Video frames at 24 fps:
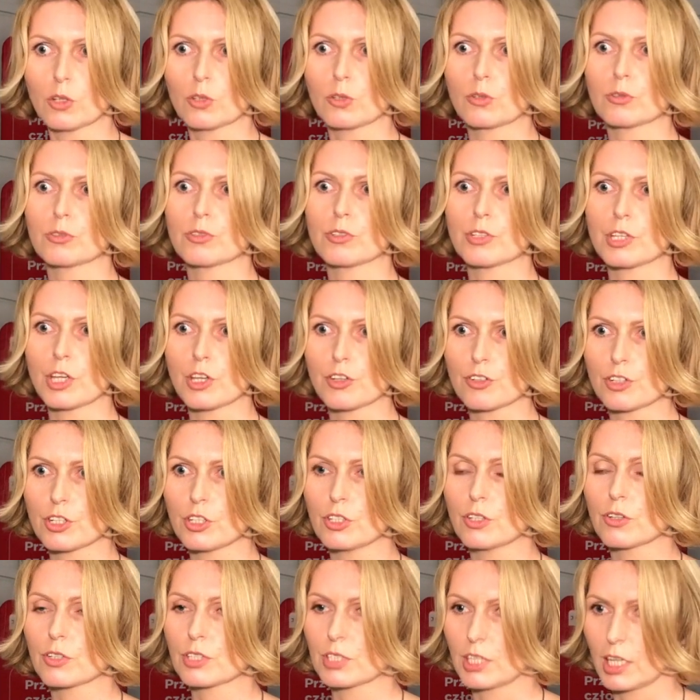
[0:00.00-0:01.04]
to jeśli
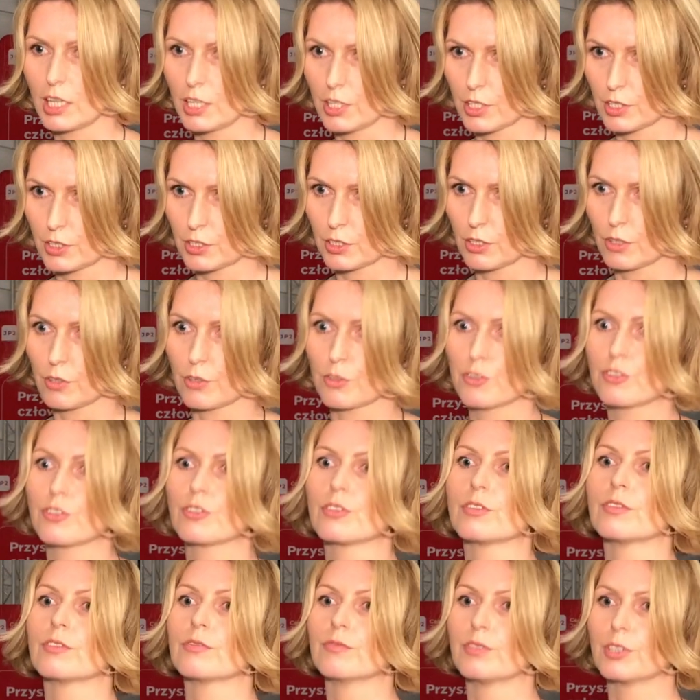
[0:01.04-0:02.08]
dostaje coś
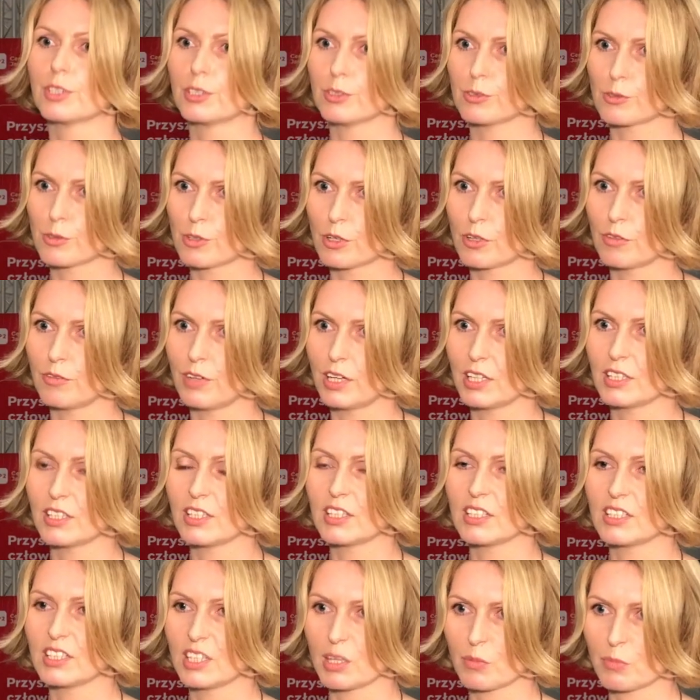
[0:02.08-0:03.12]

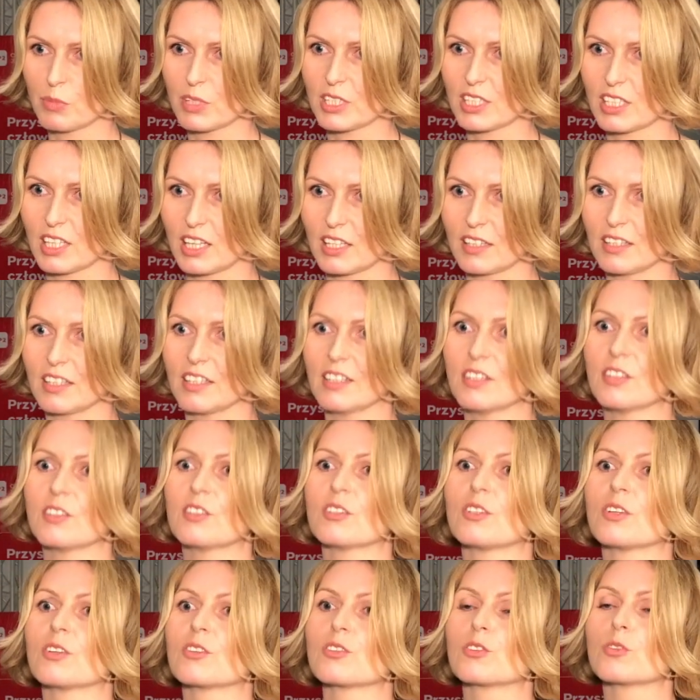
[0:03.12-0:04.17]
wydrukowane i napisane,
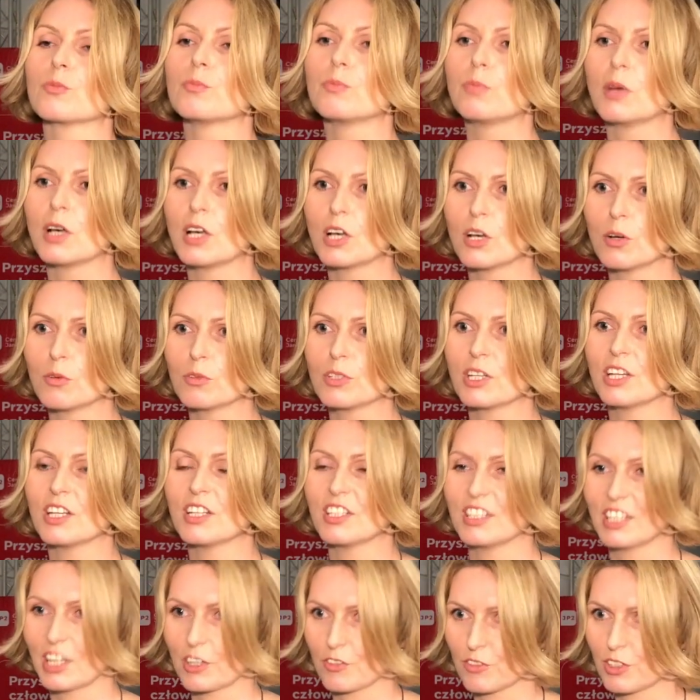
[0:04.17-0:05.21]
to zupełnie
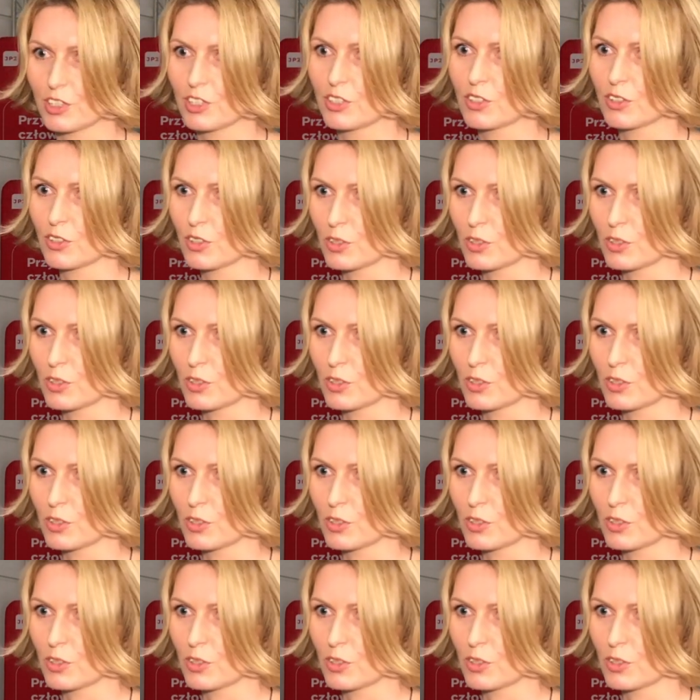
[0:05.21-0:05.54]
inaczej to